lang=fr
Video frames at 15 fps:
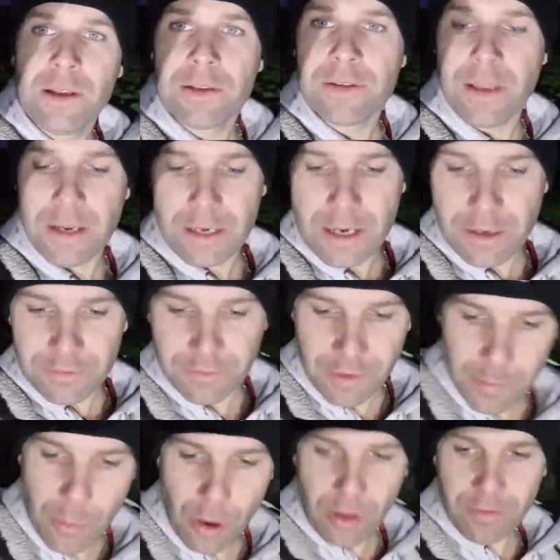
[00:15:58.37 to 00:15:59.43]
Ça éclaire
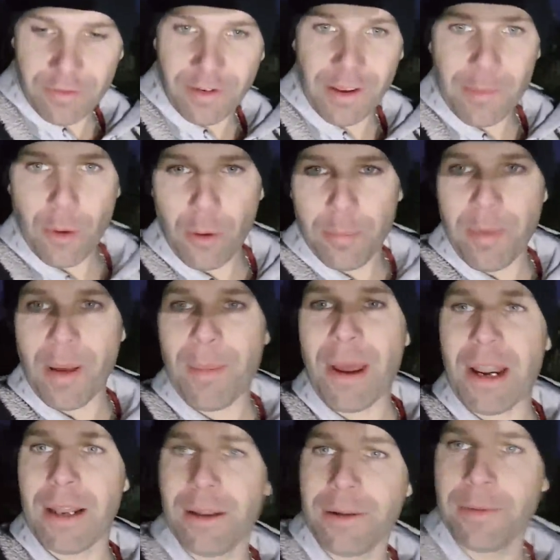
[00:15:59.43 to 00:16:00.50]
vraiment, vraiment pas
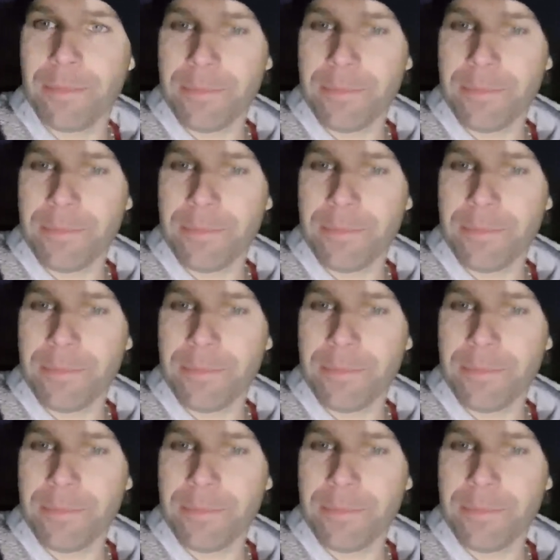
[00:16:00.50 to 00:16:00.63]
mal.